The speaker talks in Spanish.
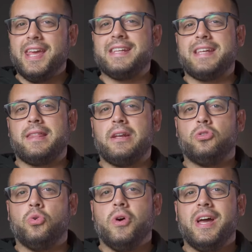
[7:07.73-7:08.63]
quieres
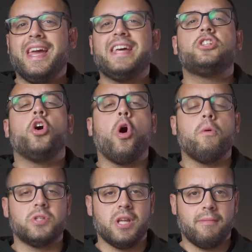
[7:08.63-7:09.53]
hacer tú es
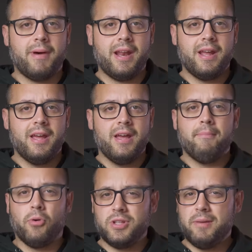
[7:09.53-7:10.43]
observar
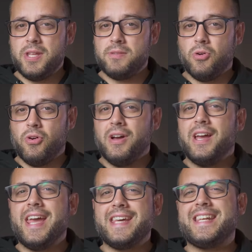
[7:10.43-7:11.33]
por ti mismo
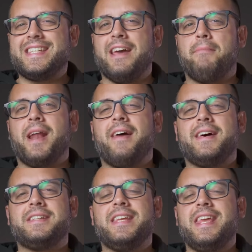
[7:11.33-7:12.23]
esas
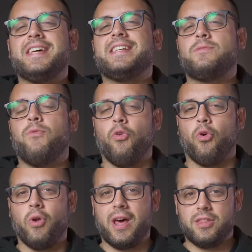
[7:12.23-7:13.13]
llamaradas y esas
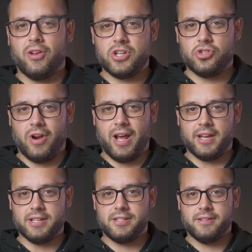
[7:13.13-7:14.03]
fulguraciones
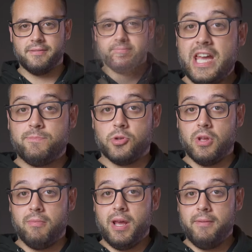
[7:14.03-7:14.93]
solares. ¿Es
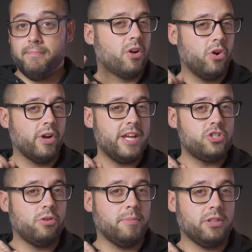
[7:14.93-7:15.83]
posible? ¿Con qué
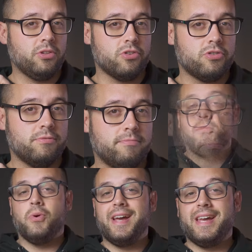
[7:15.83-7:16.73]
instrumentos?
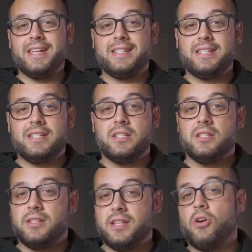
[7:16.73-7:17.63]
Pues
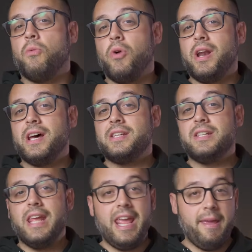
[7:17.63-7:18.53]
tengo
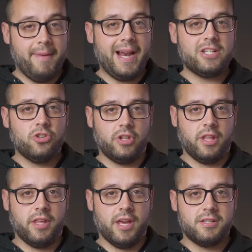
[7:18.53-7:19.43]
buenas y malas
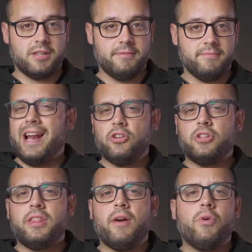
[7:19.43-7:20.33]
noticias. La
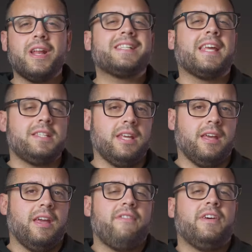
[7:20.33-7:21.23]
noticia buena es que
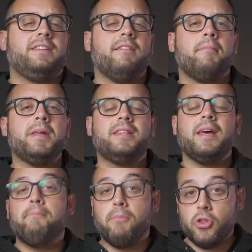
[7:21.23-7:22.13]
sí,
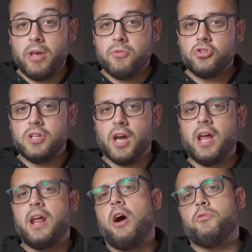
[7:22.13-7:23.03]
efectivamente podemos
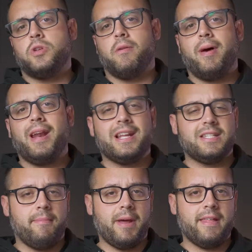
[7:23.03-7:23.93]
llegar a observar
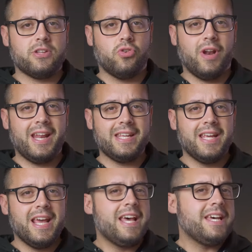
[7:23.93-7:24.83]
las llamaradas
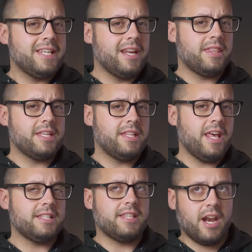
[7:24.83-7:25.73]
solares sin
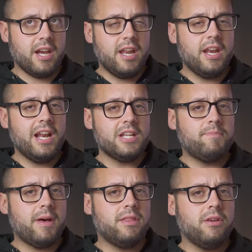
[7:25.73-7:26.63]
necesidad de estar ni en el
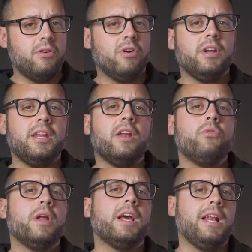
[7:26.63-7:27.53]
espacio ni en
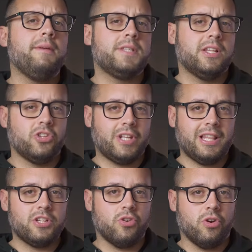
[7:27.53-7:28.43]
un eclipse
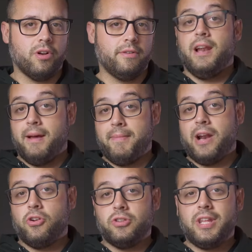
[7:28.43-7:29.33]
total de sol. La
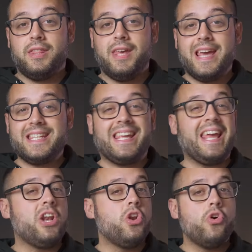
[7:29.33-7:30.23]
mala noticia es
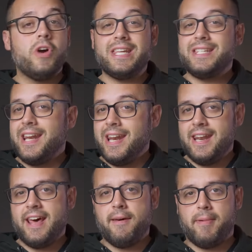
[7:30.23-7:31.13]
que no es
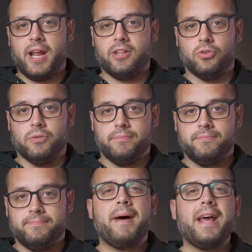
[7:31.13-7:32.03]
nada barato.
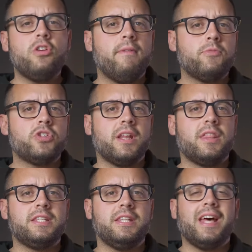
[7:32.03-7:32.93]
Para ello vamos a
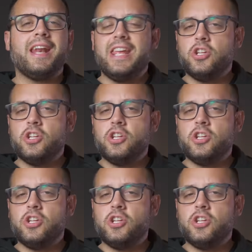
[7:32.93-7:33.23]
necesitar